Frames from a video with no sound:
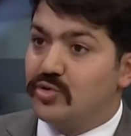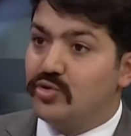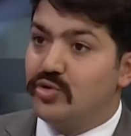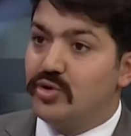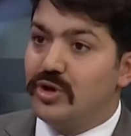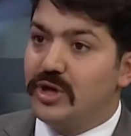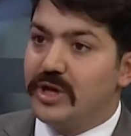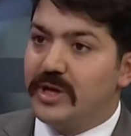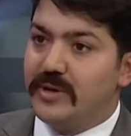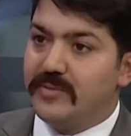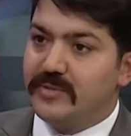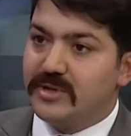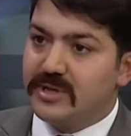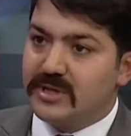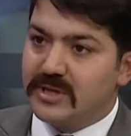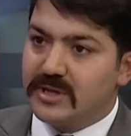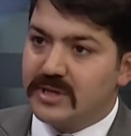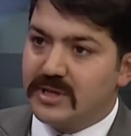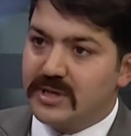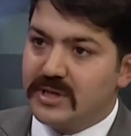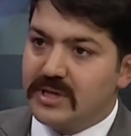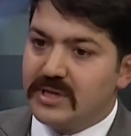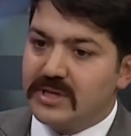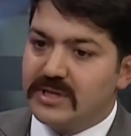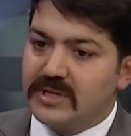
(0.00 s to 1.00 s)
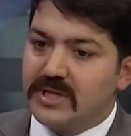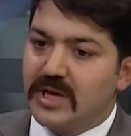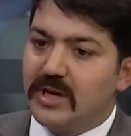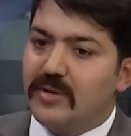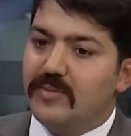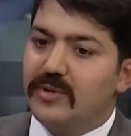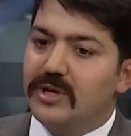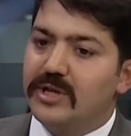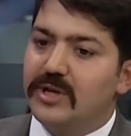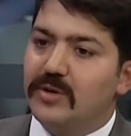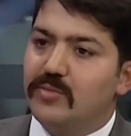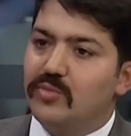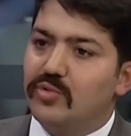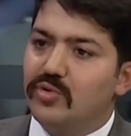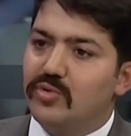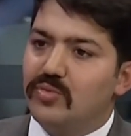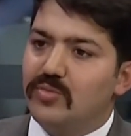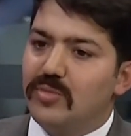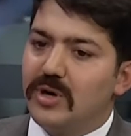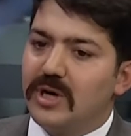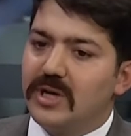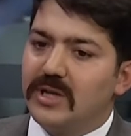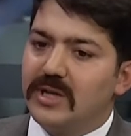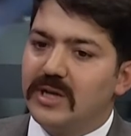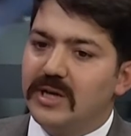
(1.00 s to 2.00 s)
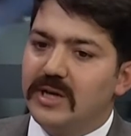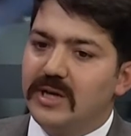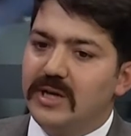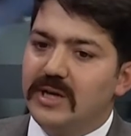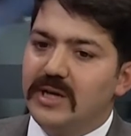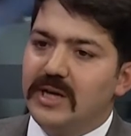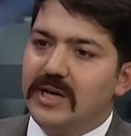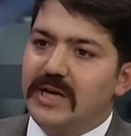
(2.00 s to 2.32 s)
külliyemiz Saman'da bulunmakta.